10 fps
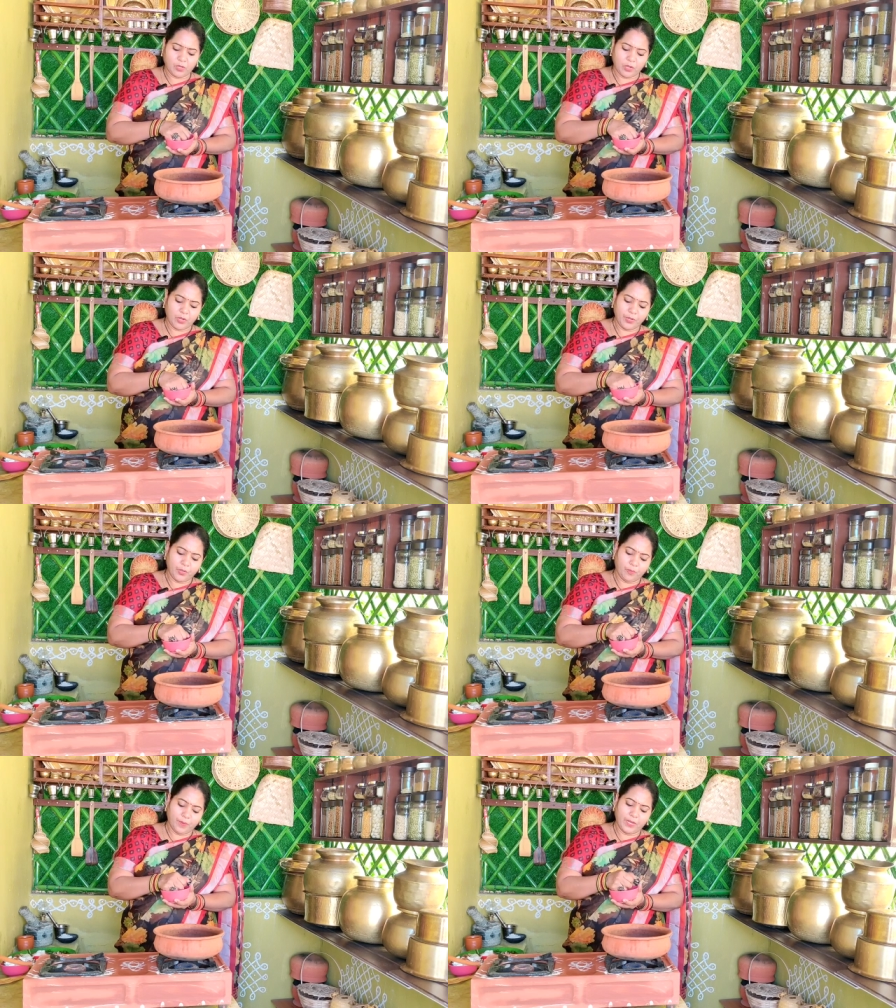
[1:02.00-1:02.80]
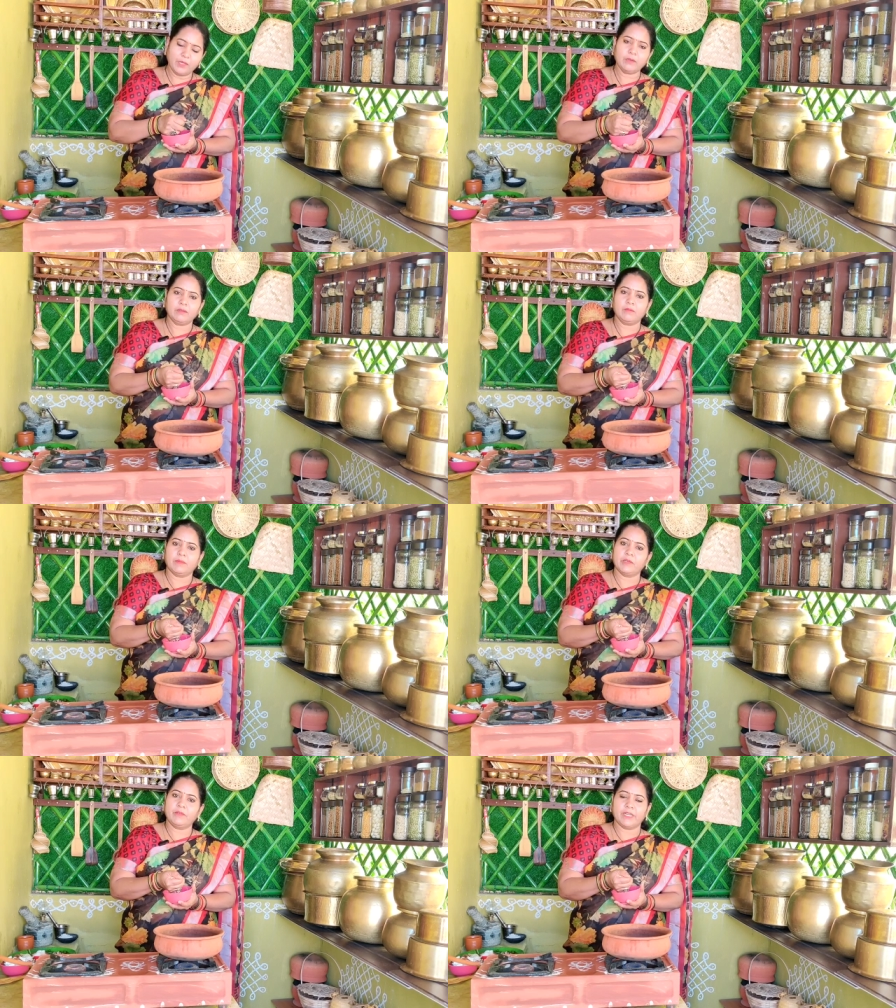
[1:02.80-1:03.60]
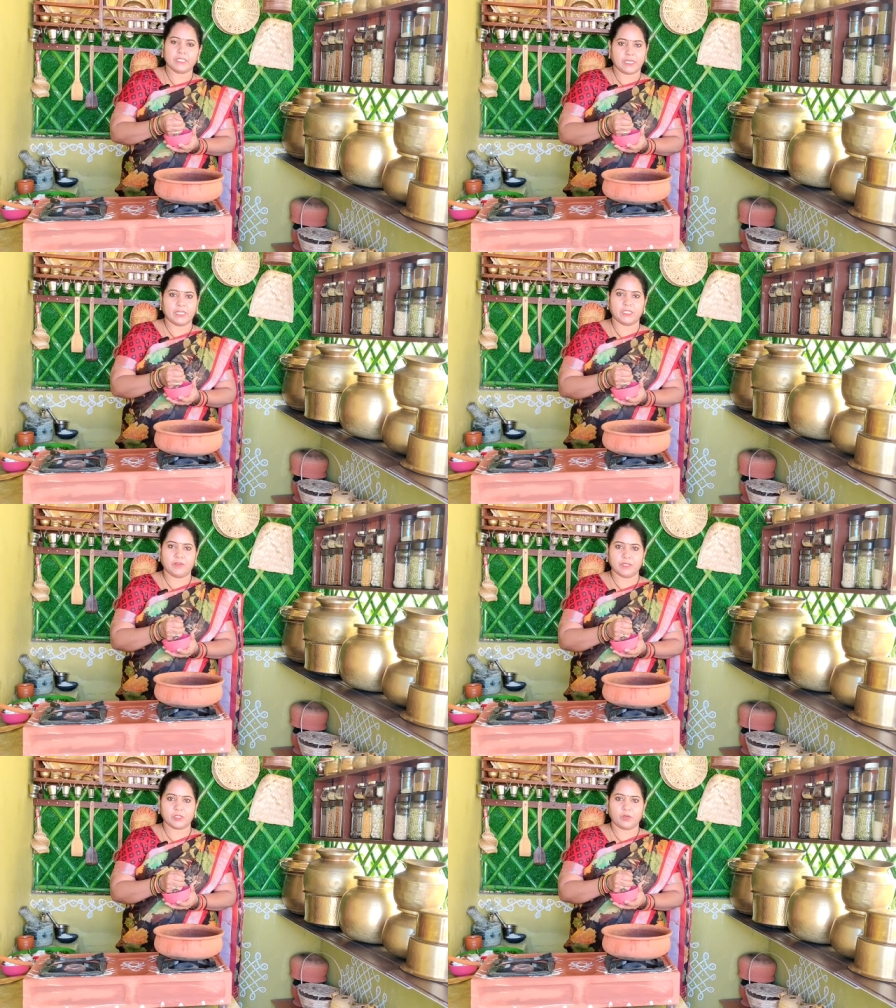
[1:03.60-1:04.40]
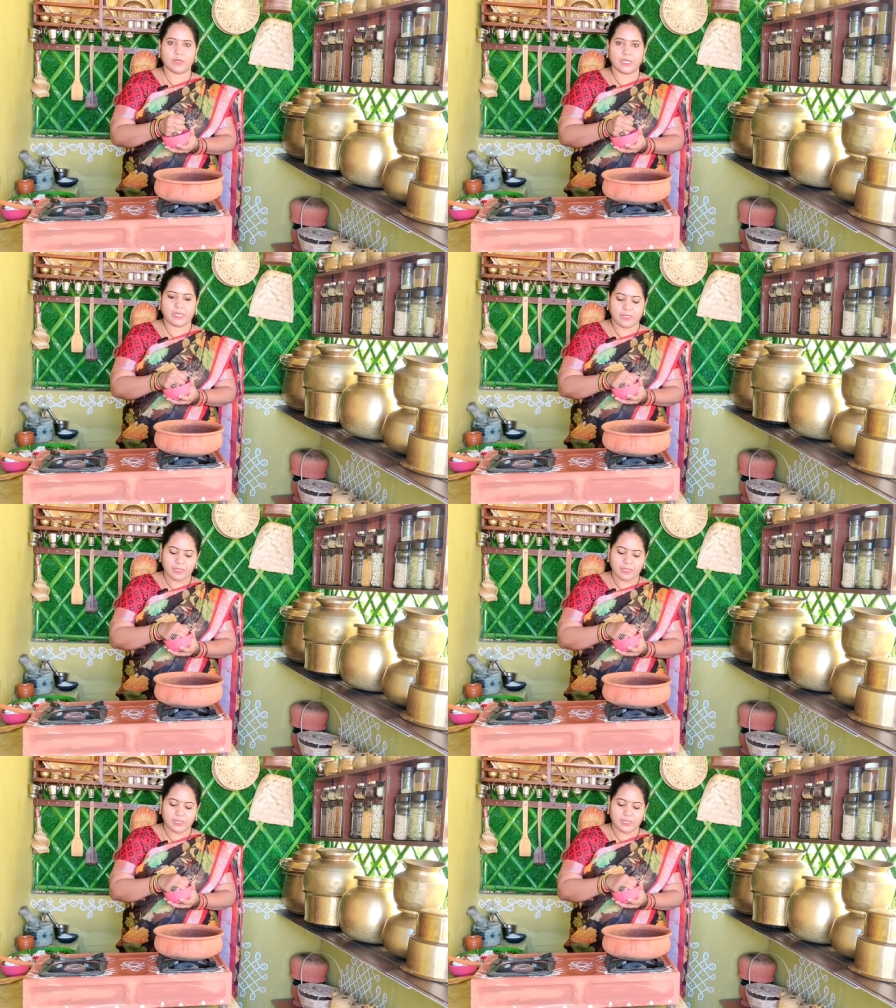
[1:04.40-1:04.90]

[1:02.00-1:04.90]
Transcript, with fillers: ఒక రెండు గుప్పెళ్ళు మనం ఏడుసన గింజలు వేసుకోవాలి